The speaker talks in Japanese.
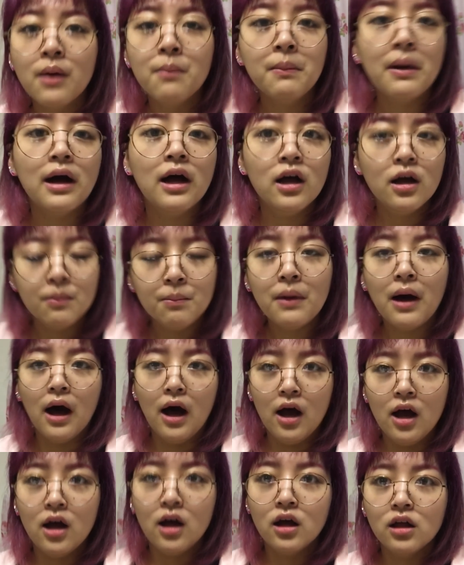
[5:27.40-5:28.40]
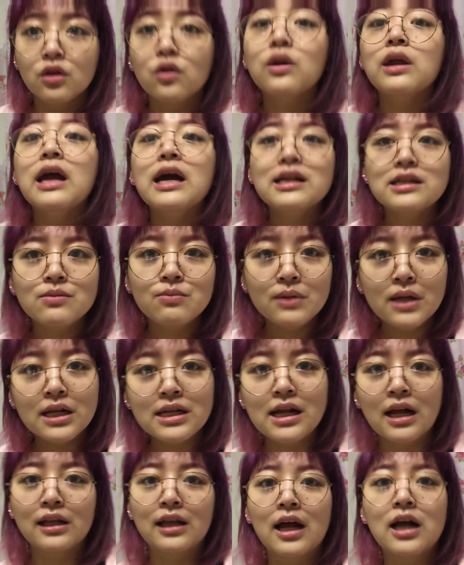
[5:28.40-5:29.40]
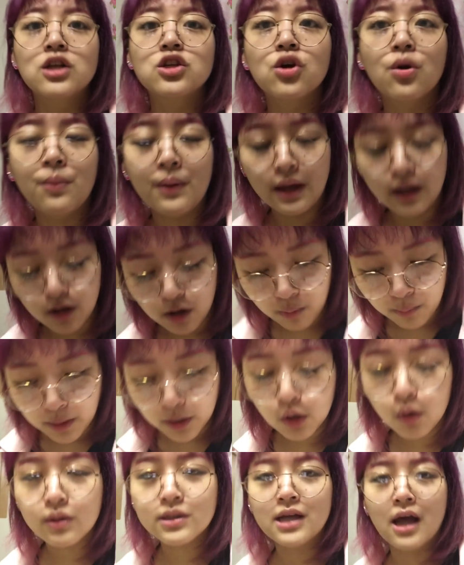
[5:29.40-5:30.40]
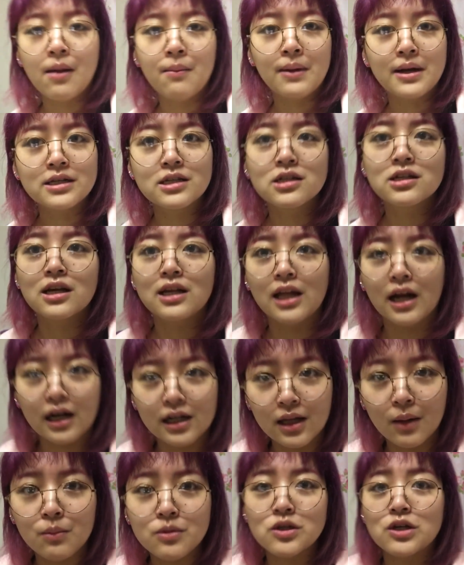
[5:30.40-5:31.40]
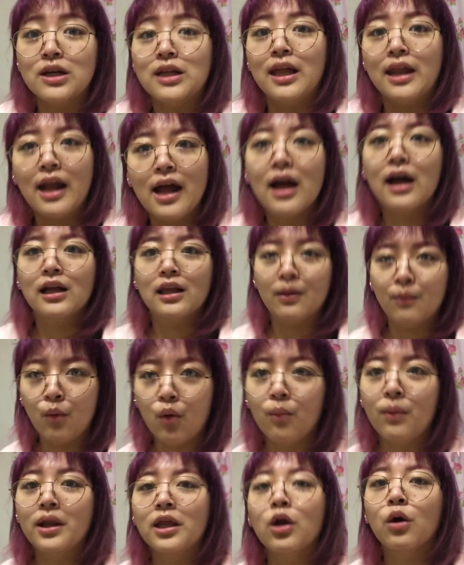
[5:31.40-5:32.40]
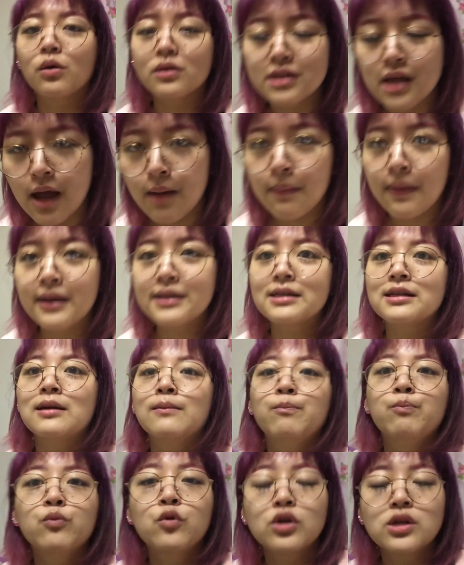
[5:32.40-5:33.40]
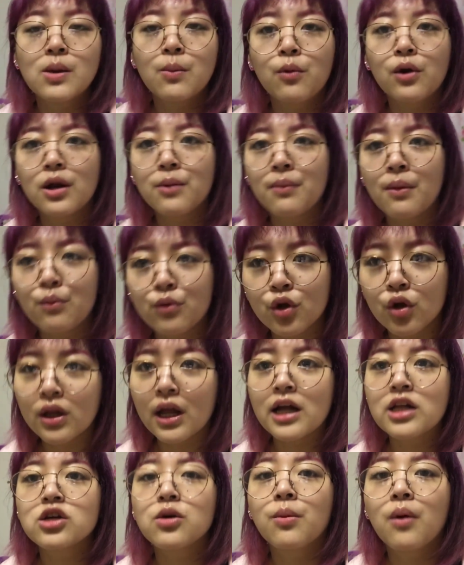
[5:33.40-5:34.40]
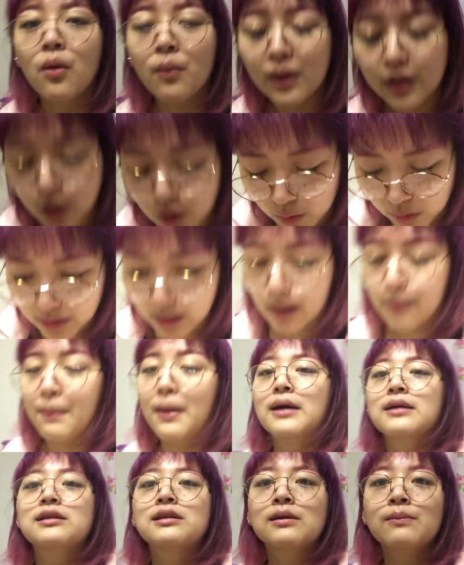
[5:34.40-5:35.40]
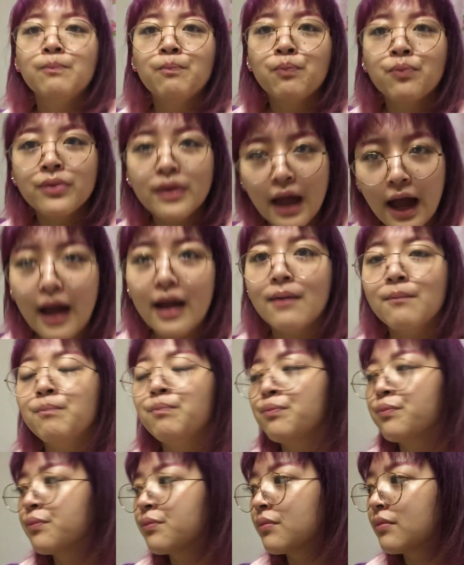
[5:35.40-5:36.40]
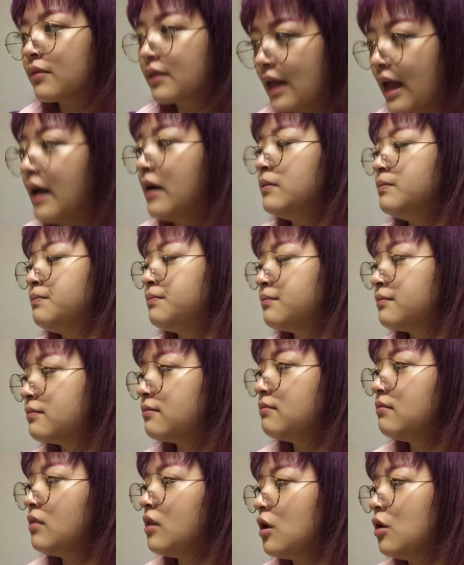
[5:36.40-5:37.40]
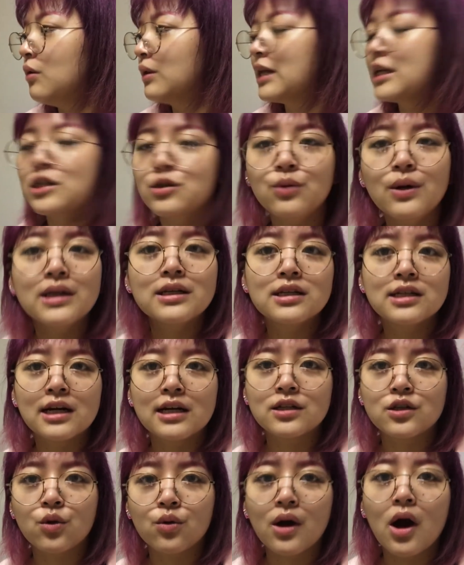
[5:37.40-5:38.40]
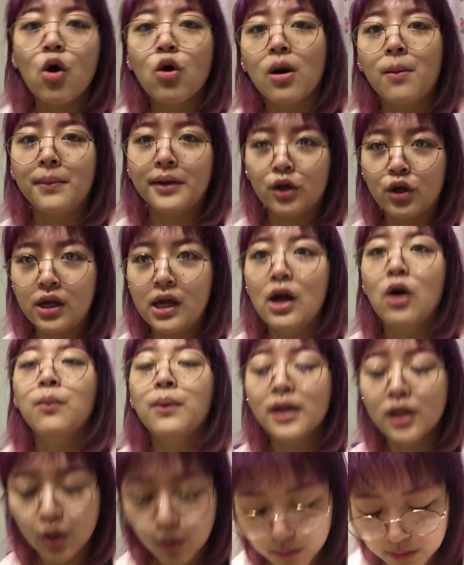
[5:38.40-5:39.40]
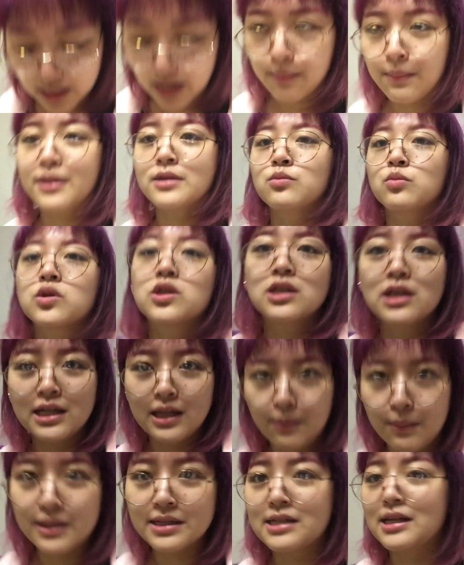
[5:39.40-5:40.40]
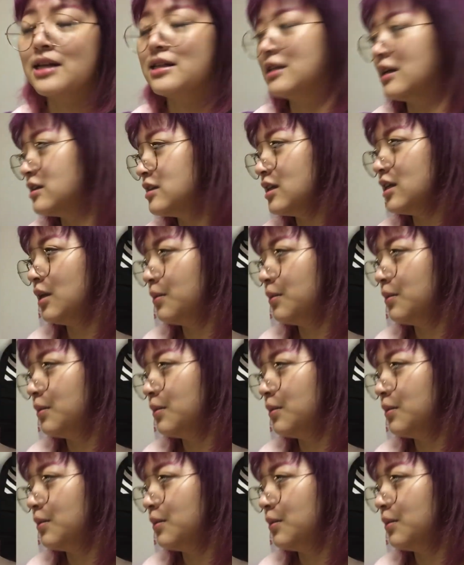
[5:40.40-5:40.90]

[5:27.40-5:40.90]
まあ、まあ、とりあえず皆さん誕生日おめでとうございます。過ぎた方も過ぎてない方もおめでとうございます。そして森豆の誕生日おめでとうございます。はい。で、私はしがつよっかおかまの日おめでとうございます。もう過ぎてます。全然過ぎ